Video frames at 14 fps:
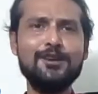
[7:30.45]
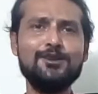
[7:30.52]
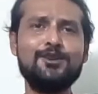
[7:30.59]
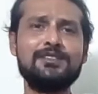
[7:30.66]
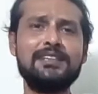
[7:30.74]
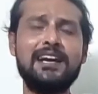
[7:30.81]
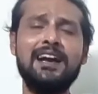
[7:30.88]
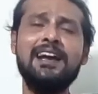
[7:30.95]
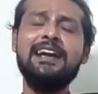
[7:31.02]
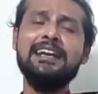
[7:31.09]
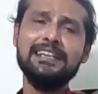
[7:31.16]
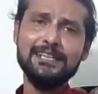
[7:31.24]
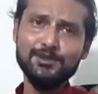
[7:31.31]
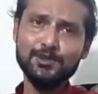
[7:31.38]
ভালো কথা
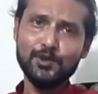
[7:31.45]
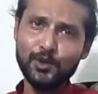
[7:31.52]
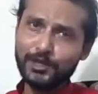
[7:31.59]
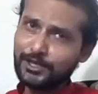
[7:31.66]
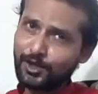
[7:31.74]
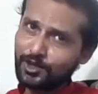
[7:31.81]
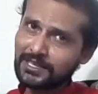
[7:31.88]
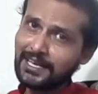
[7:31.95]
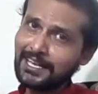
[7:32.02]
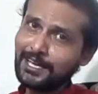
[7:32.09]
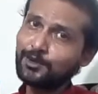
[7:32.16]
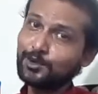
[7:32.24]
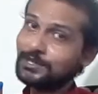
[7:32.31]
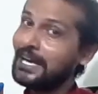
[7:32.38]
কিন্তু ওই
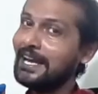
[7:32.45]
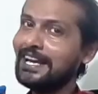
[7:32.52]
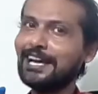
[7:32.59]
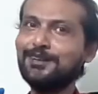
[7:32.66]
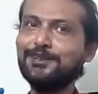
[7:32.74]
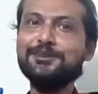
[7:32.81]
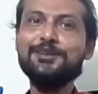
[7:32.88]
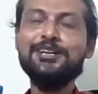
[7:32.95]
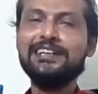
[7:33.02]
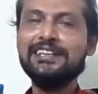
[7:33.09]
কথাটা কোথায় গেল